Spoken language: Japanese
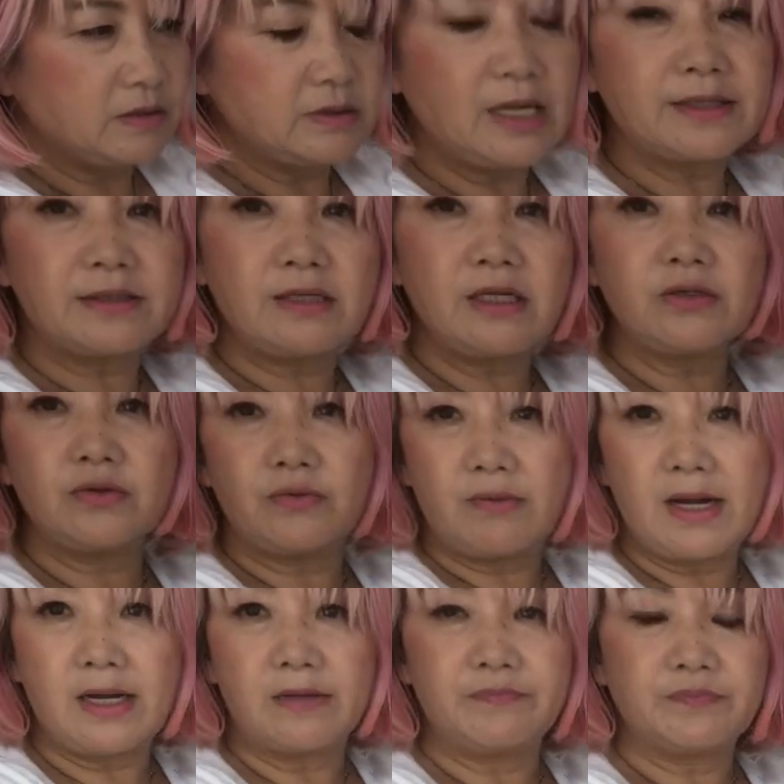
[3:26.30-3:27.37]
やってんの
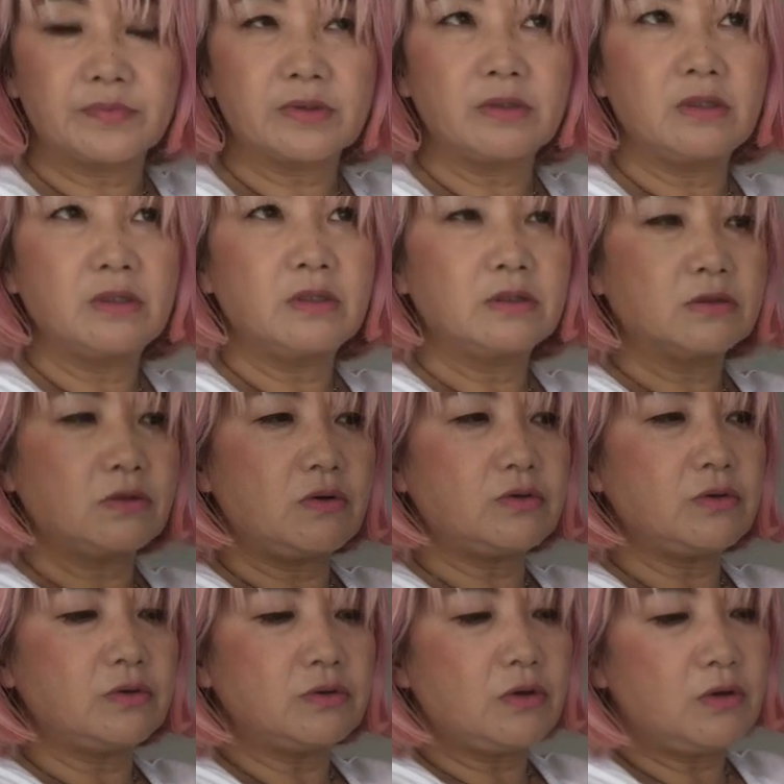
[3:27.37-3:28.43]
はこ
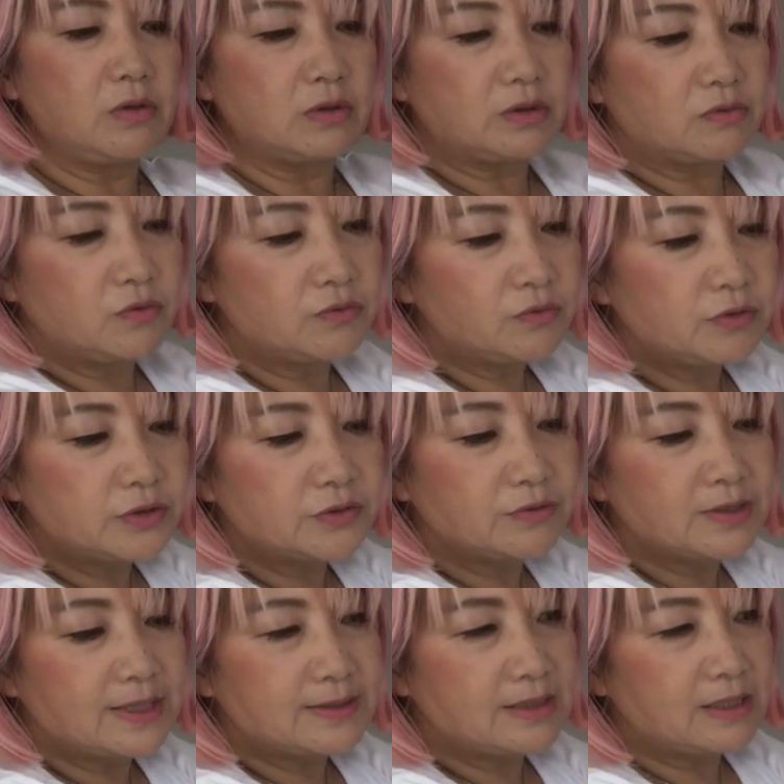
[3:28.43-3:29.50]
このこの
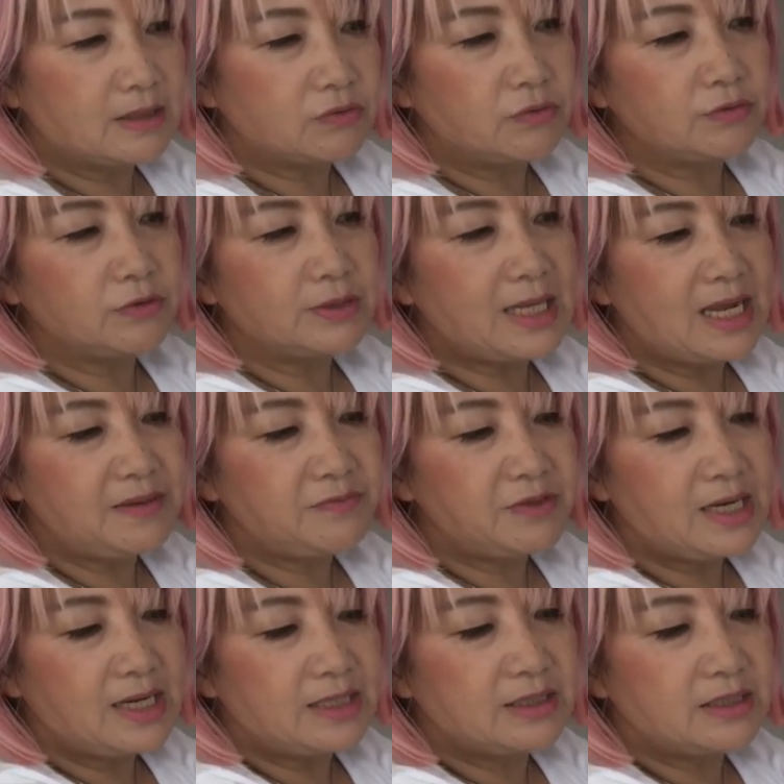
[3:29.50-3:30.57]
人だったらこの
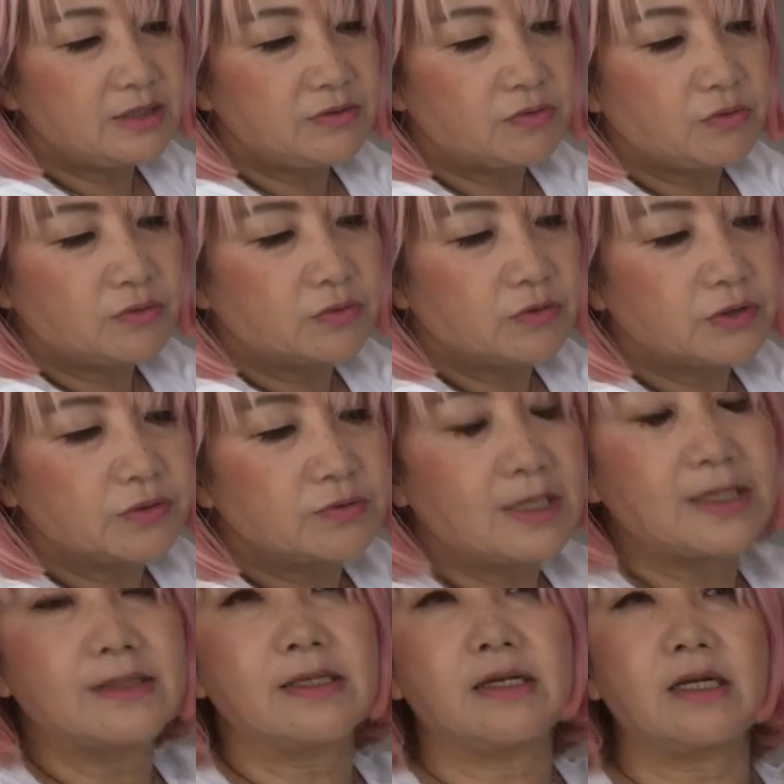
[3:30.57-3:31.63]
タイムラインにいるこの人
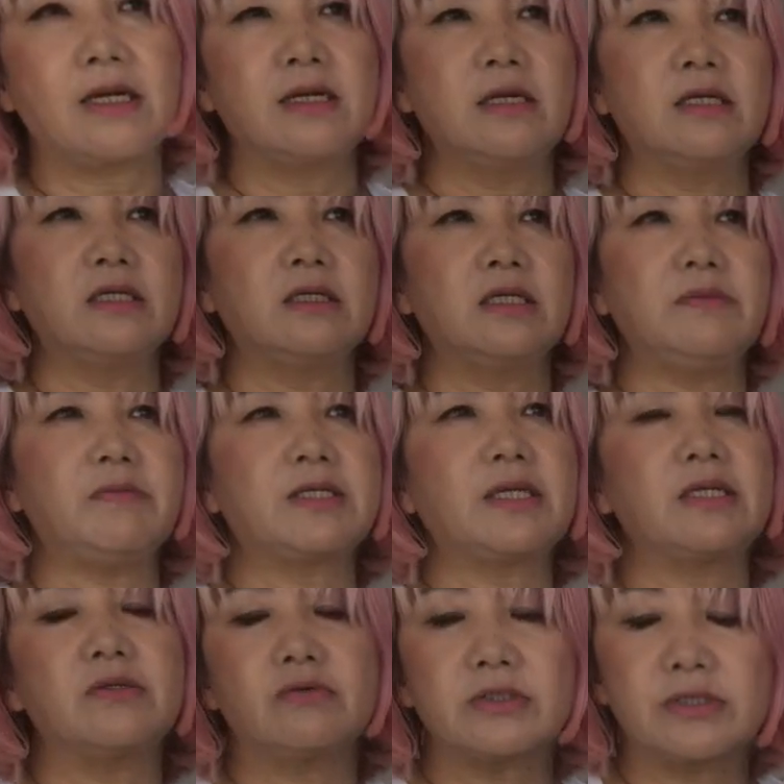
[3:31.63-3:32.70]
だったら今
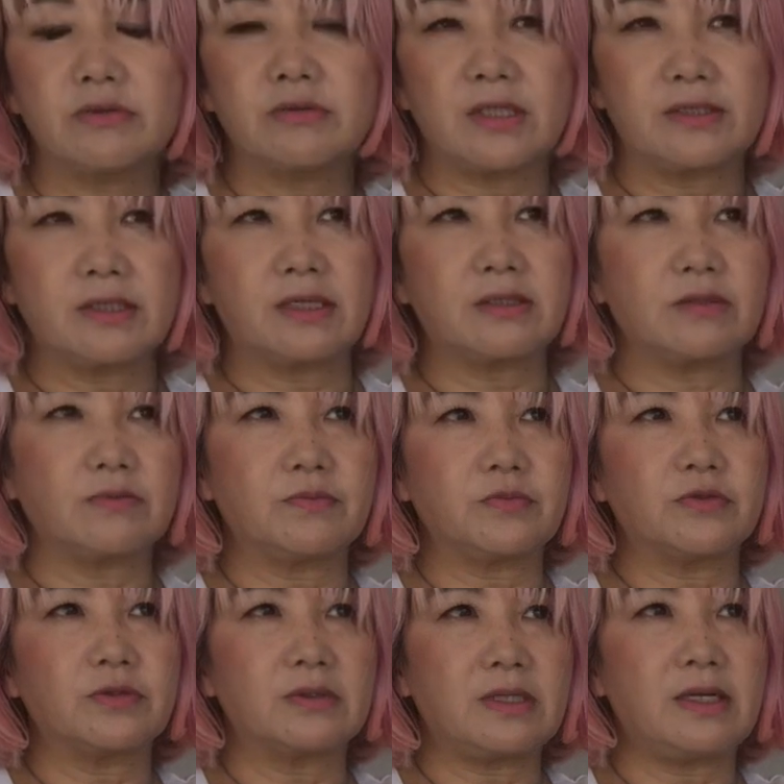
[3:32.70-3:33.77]
何をしてるかなと
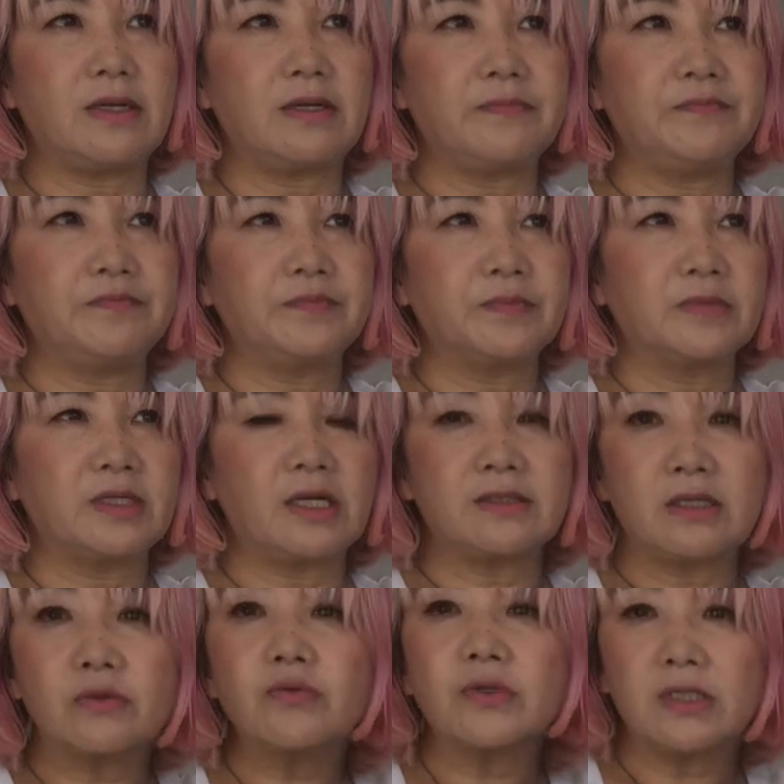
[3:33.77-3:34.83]
思って
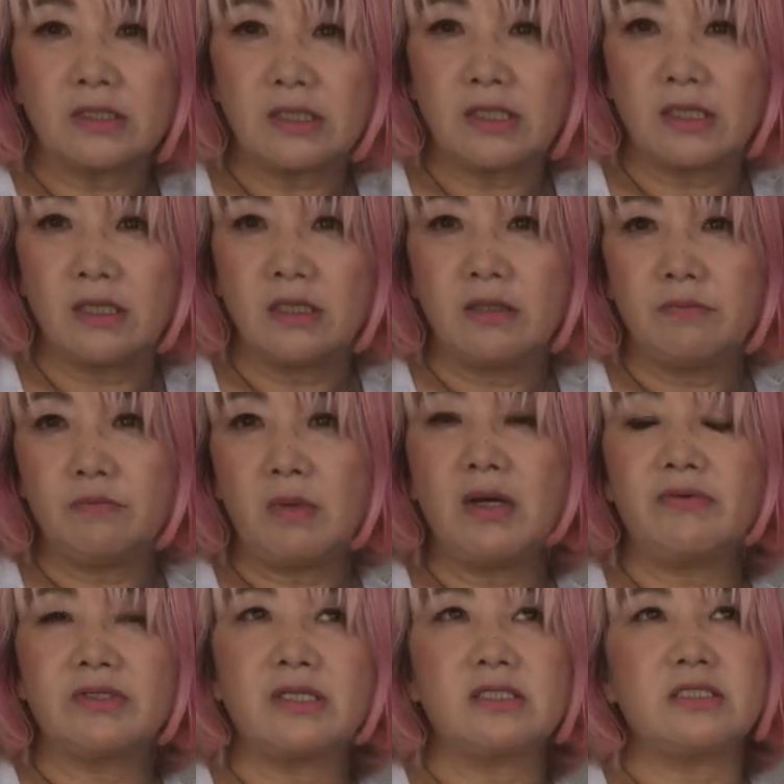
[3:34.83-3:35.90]
やった時に
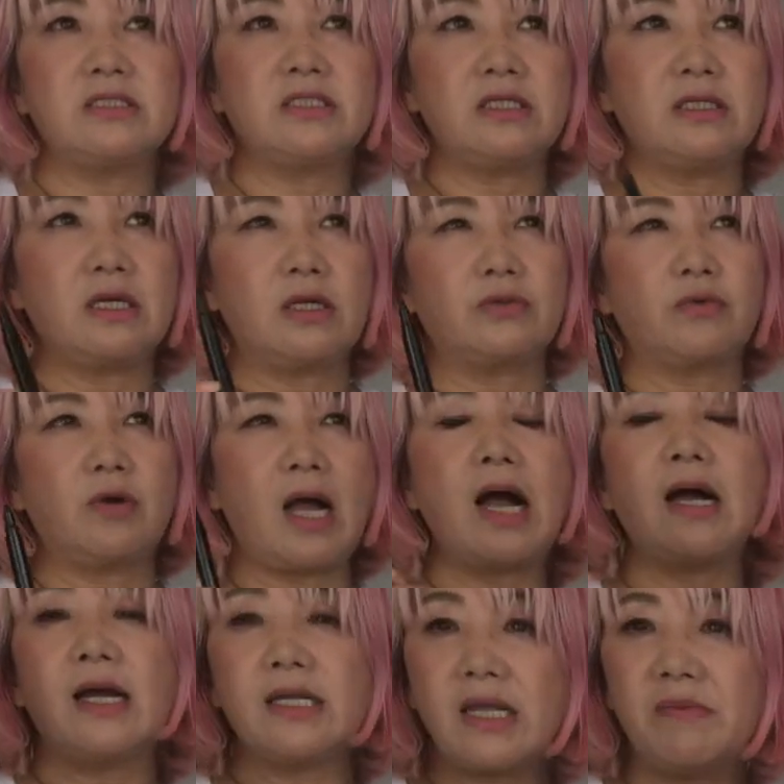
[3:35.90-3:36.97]
まあ私あの
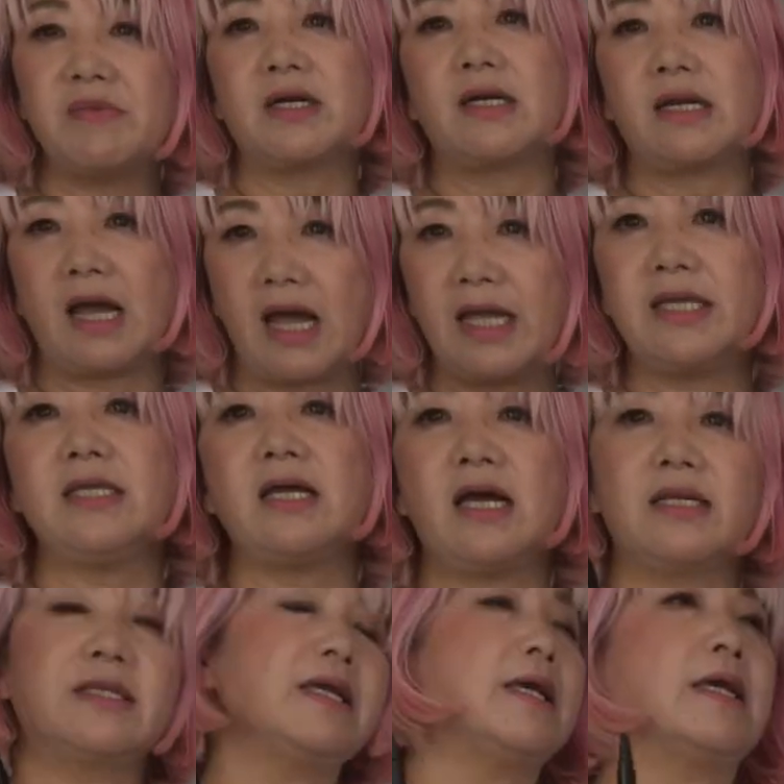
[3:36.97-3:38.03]
あ葉山から
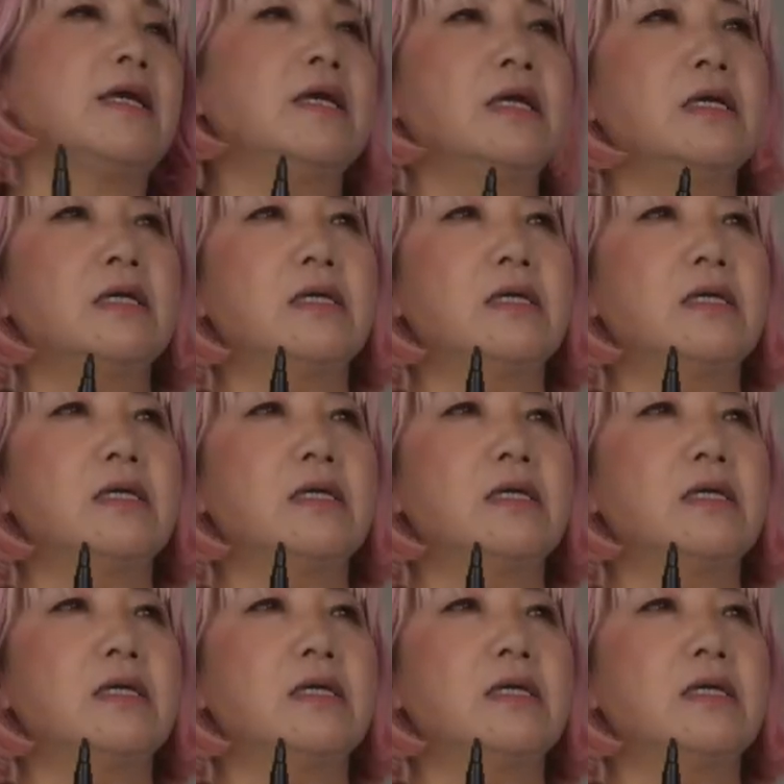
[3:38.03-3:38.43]
ハイヤーで